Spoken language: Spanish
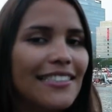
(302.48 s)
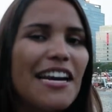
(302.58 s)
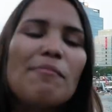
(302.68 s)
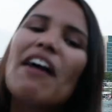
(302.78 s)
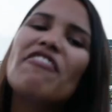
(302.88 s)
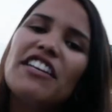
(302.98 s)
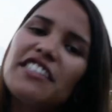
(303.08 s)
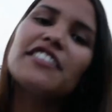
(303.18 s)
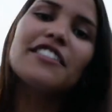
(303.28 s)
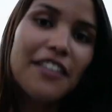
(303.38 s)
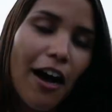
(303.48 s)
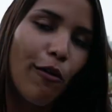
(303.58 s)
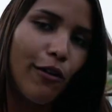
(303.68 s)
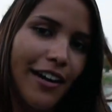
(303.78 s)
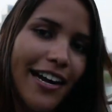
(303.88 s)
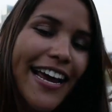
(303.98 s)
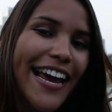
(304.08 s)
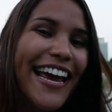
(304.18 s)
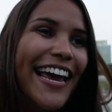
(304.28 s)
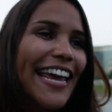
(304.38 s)
se llama Dizzy Tower.
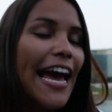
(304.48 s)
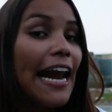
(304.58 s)
Y